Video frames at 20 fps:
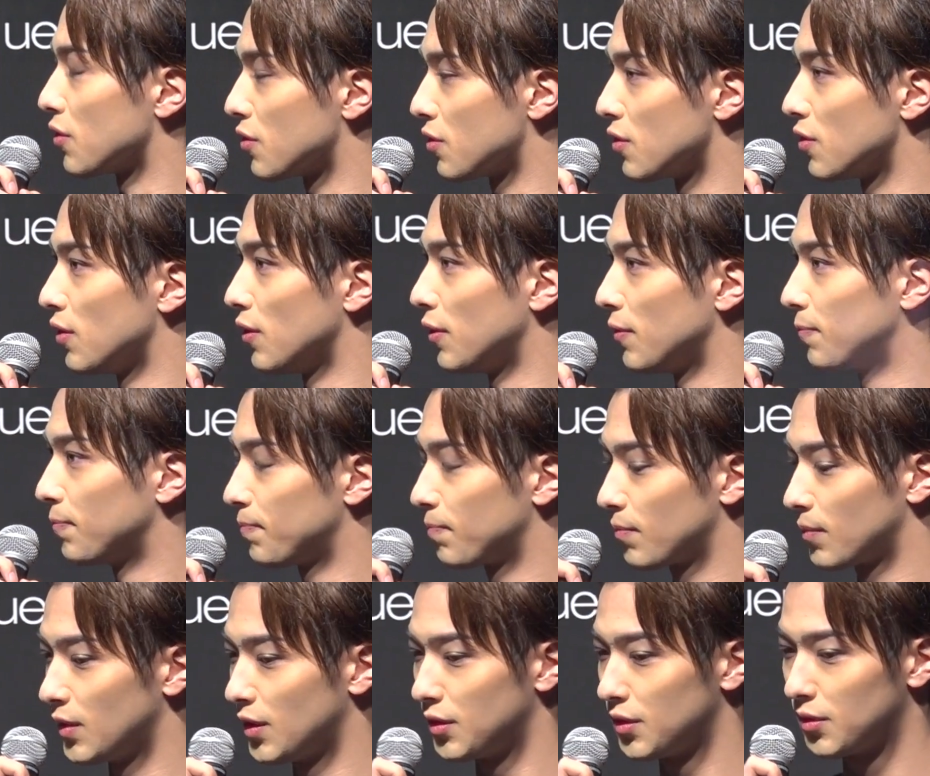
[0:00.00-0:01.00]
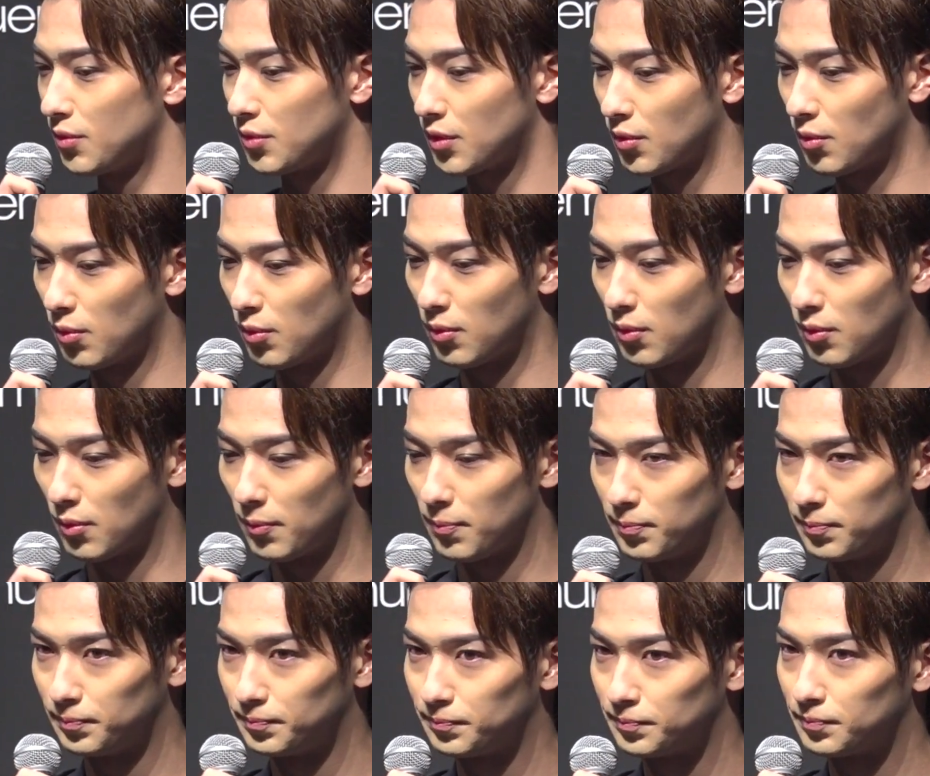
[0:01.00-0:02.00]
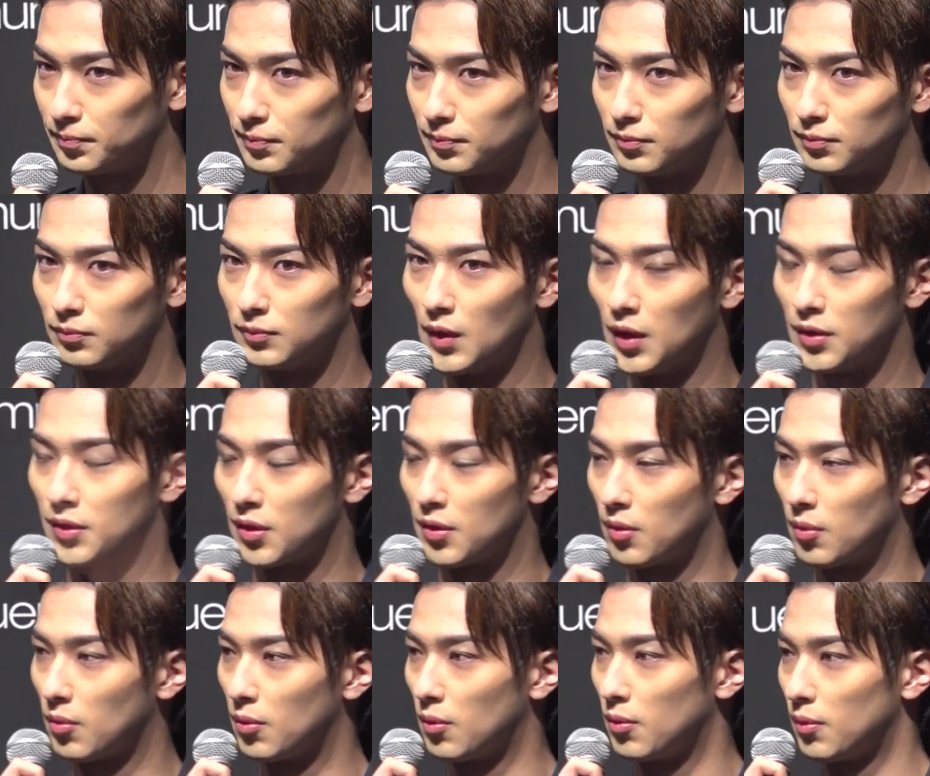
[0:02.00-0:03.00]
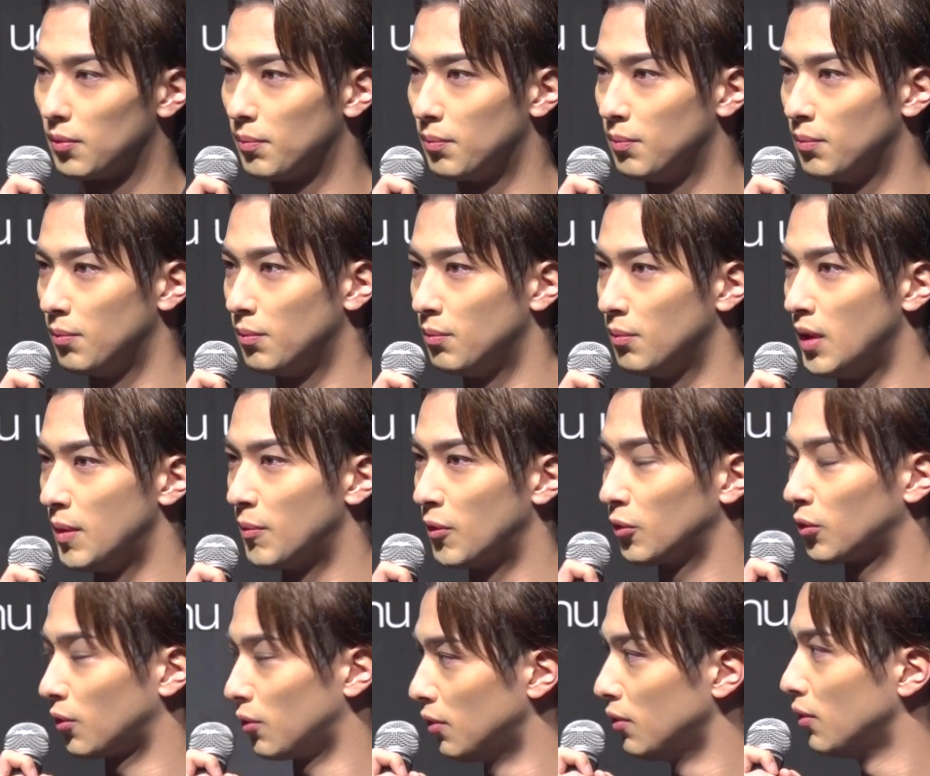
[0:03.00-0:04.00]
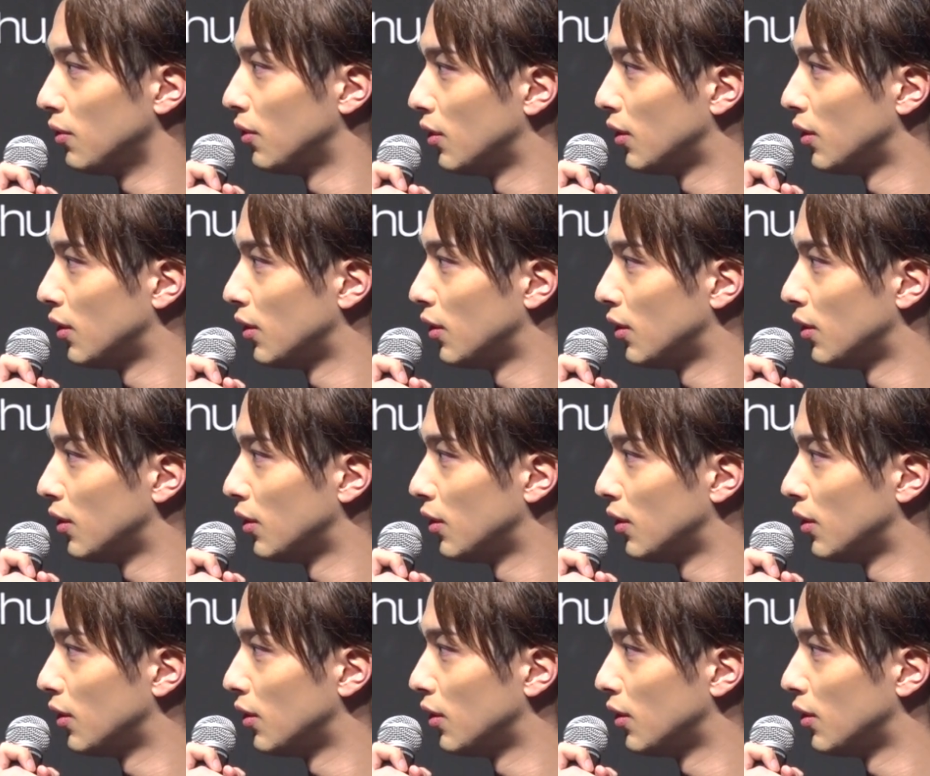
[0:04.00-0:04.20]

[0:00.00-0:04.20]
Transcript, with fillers: たし、何よりこうなんだろう、こう目元